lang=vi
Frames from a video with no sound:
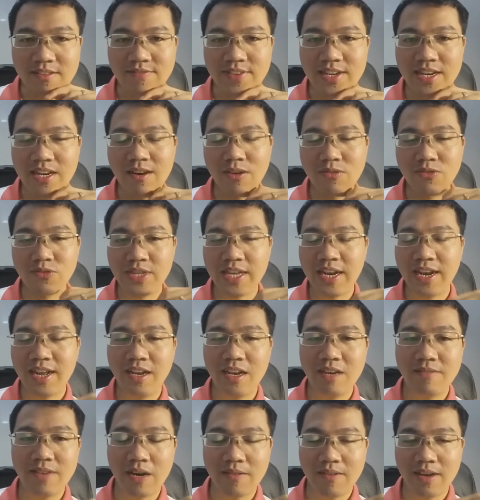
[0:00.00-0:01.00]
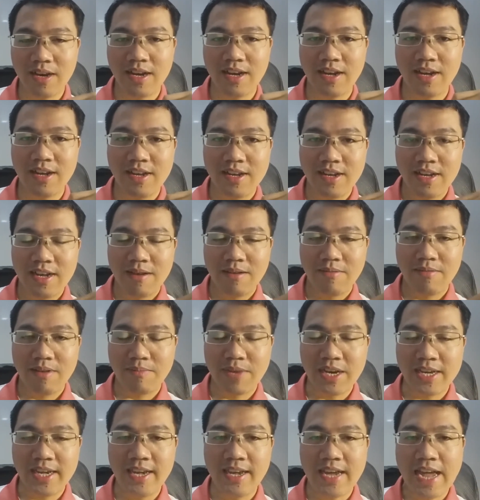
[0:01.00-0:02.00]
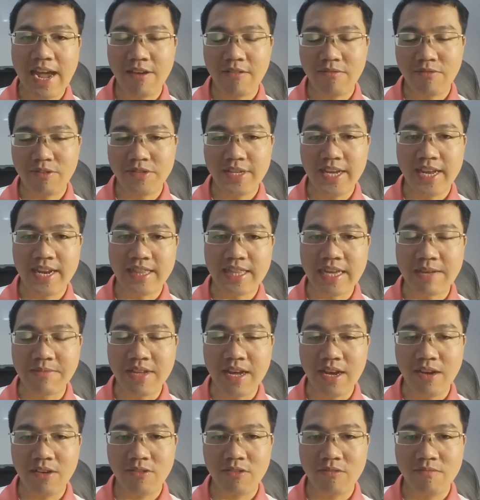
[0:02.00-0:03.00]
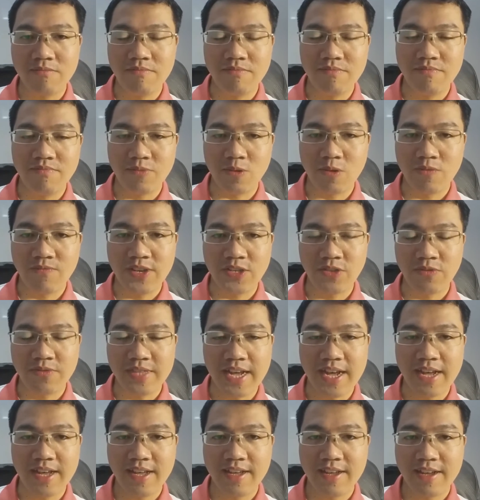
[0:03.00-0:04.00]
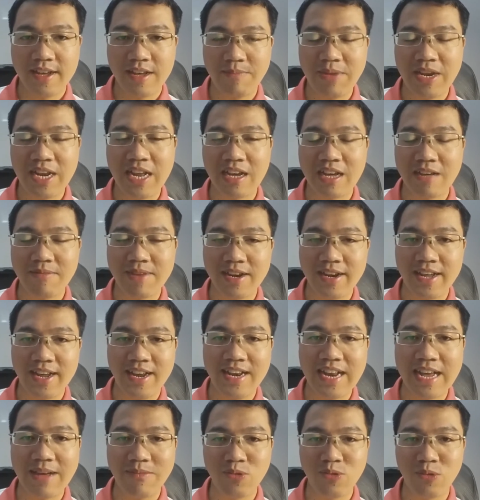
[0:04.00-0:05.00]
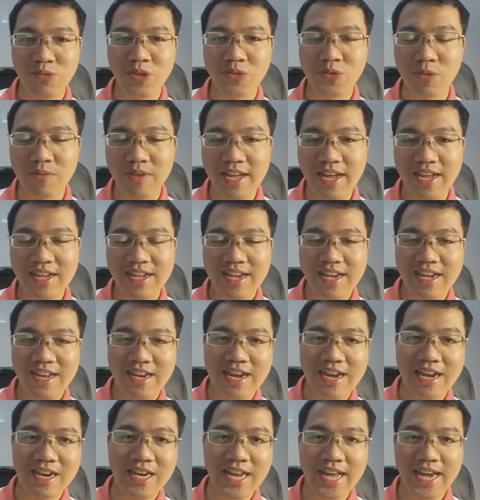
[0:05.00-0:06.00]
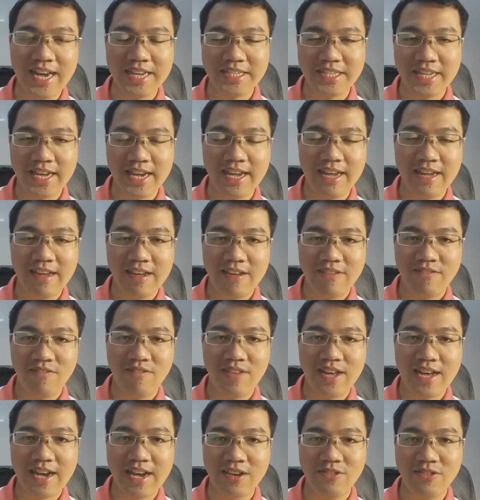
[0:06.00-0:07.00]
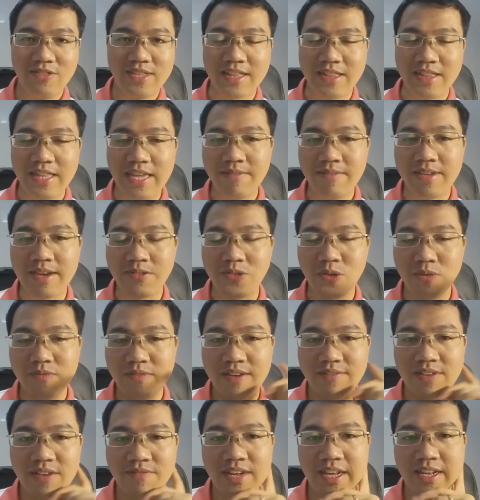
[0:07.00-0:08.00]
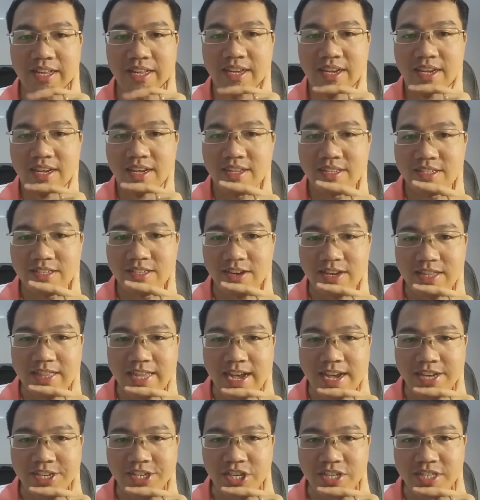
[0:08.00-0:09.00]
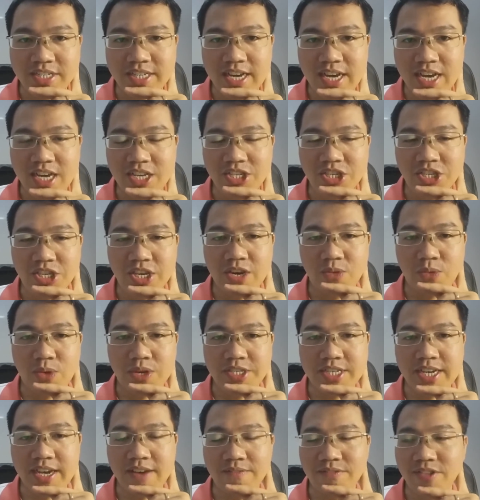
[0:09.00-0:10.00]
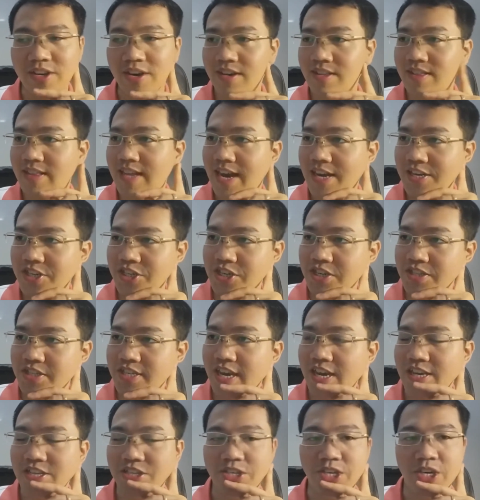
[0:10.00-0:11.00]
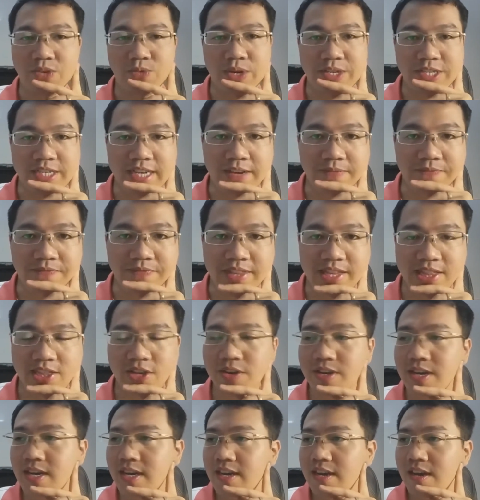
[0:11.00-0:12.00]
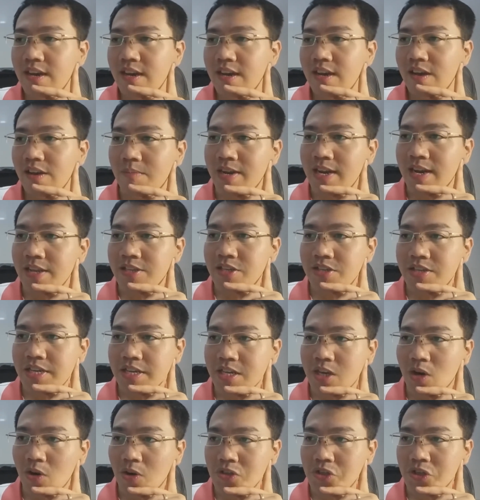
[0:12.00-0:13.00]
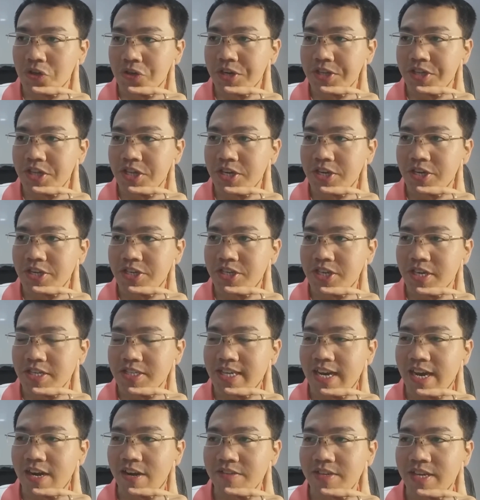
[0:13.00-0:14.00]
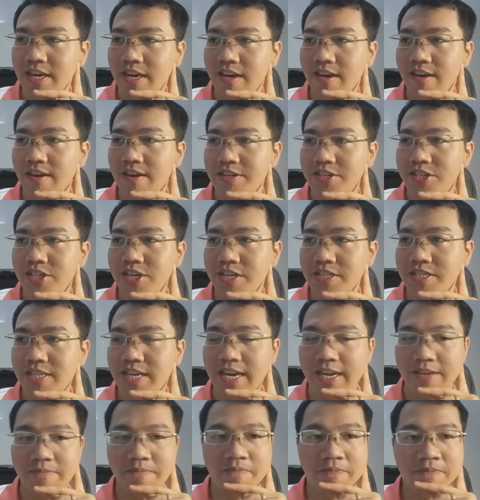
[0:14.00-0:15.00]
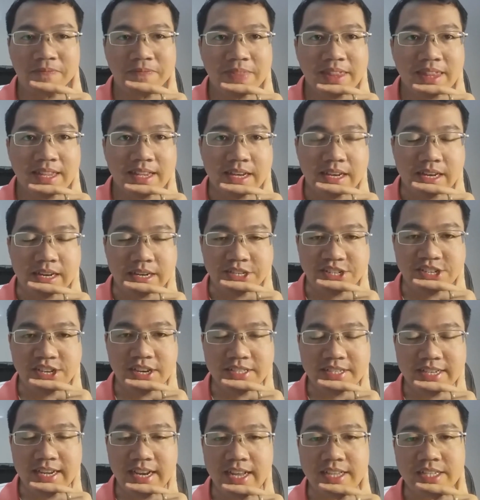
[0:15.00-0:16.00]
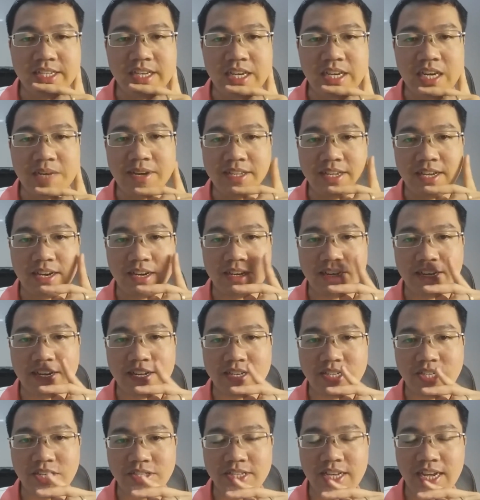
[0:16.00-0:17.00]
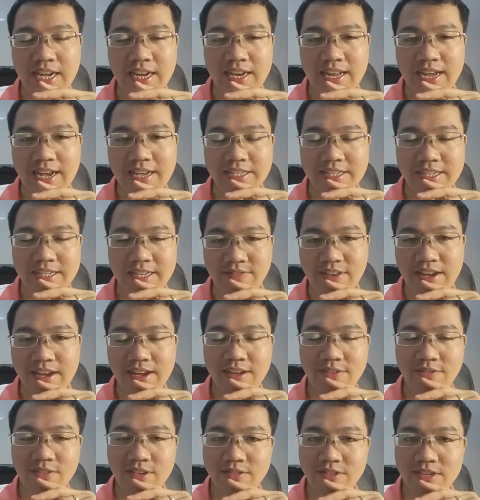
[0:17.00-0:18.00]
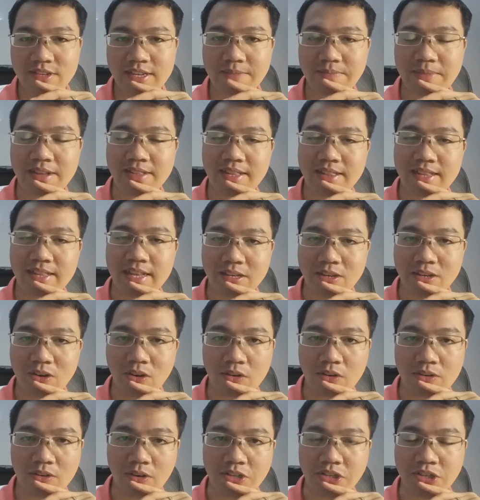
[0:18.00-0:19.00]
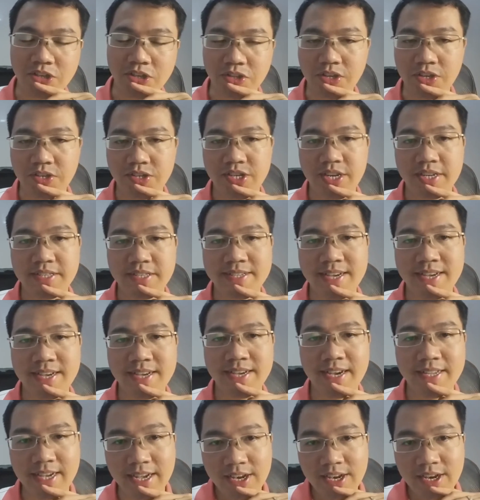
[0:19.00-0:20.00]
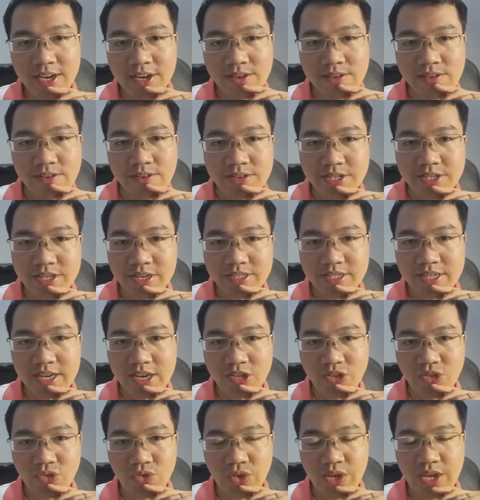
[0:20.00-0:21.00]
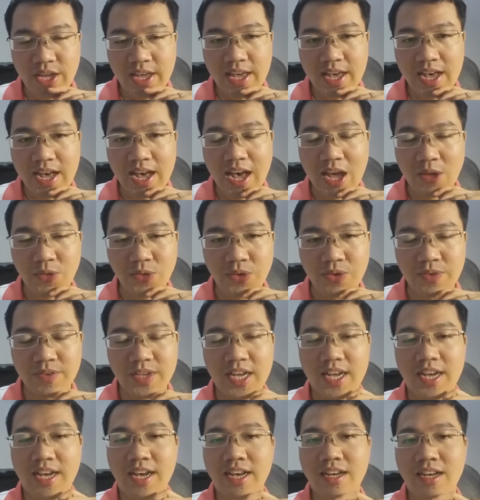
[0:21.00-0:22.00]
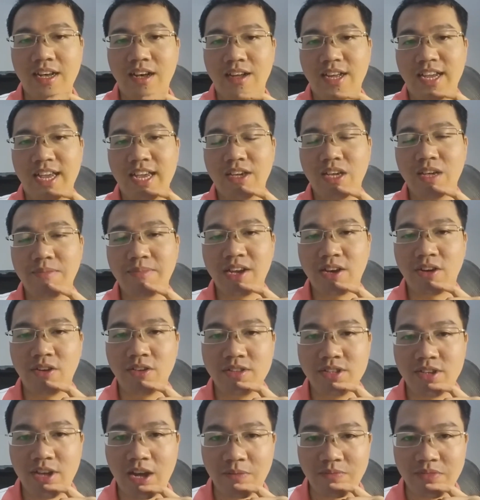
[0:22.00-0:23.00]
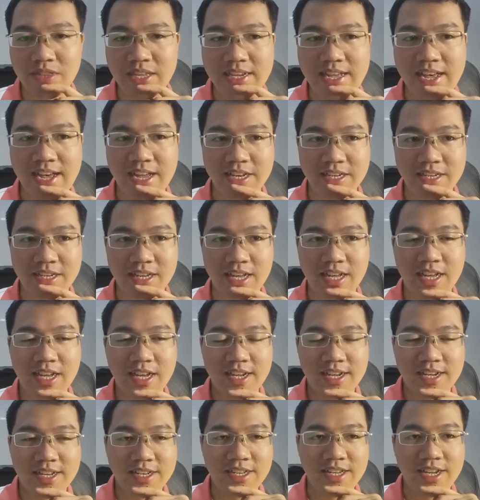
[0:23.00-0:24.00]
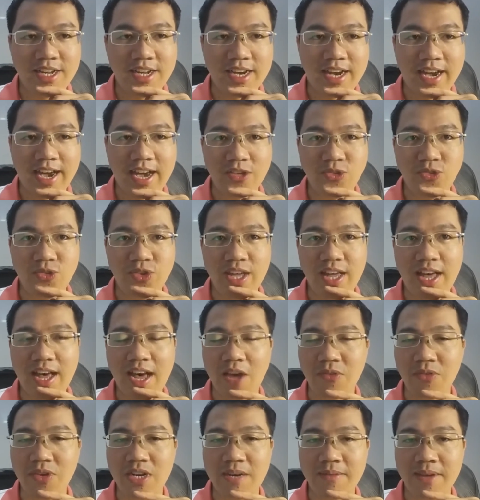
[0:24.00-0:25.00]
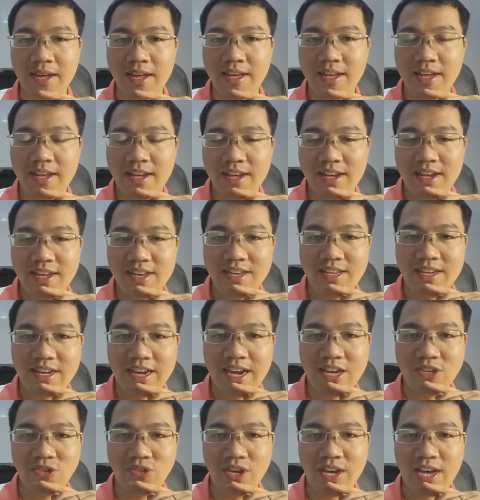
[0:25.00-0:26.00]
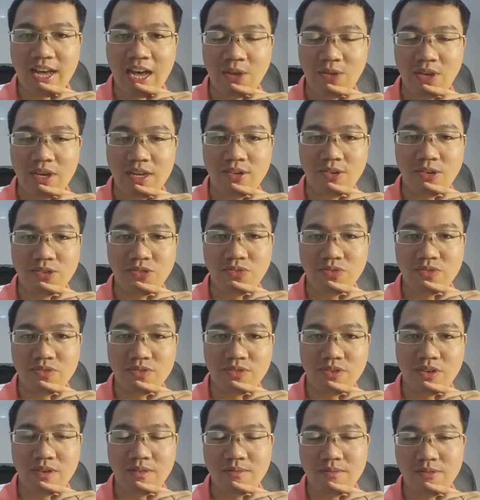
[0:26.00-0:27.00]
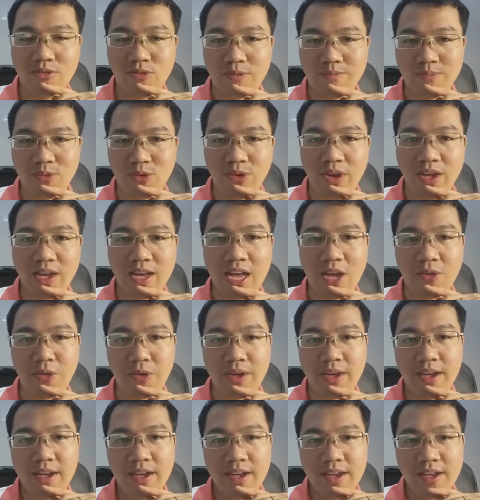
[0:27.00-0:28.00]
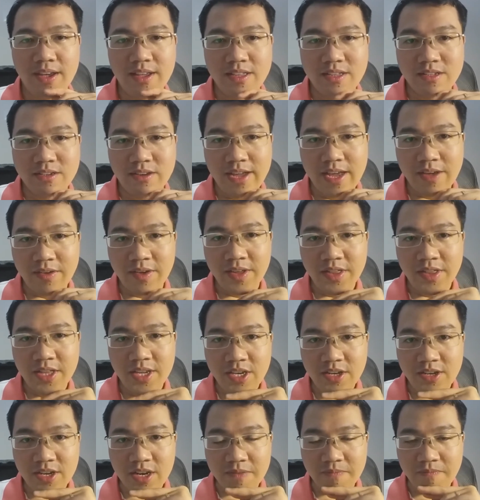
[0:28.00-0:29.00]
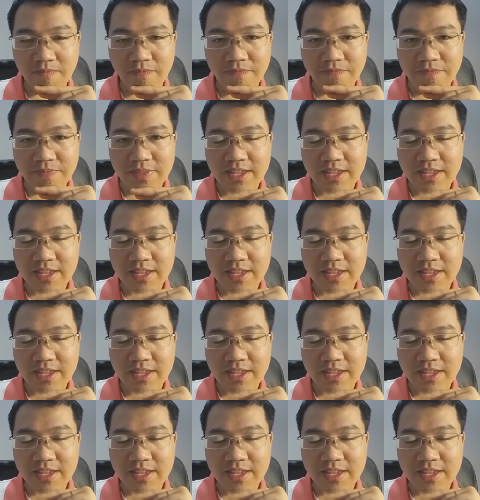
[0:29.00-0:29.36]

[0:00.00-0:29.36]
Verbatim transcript: vì lớp học chúng ta là lớp học và bất kỳ ai cũng có thể là tham gia cùng cùng với chúng ta à, miễn là các bạn ấy làm đúng thủ tục là ấn like share và ấn thả tim cảm xúc và vân vân rồi tha trường dài xỉa quần trang rồi tha trường dài xỉa quần trang tốt các bạn nào chưa đặt câu cho cái từ trường dài không nhỉ à, trường dài à, trường dài là gì các bạn nhỉ à, trường dài là gì và các bạn bạn cô có triều tiền trường dài nhá ở trường dài xuyên Hán ngữ à hả anh Kim này còn học tiếng Hàn cả nhỉ hãy xuyên Hán ngữ nữa mà nhỉ hãy xuyên Hán ngữ tôi tôi tôi không Hán ngữ rồi em kỳ thị như ngọc